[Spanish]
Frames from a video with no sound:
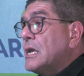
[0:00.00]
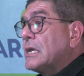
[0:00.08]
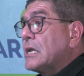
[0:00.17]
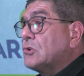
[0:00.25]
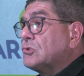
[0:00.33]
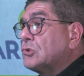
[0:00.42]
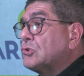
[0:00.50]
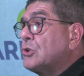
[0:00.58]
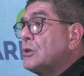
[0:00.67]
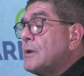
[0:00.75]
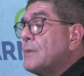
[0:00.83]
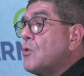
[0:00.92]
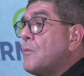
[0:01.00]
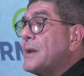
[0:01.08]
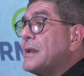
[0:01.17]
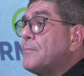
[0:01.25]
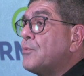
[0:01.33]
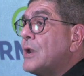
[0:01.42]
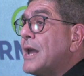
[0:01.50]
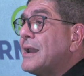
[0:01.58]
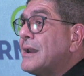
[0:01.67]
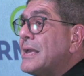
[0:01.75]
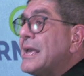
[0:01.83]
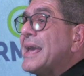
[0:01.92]
que nosotros debemos
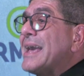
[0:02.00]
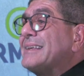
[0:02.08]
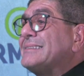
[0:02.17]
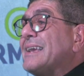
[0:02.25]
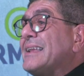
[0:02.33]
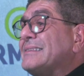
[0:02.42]
manipular es el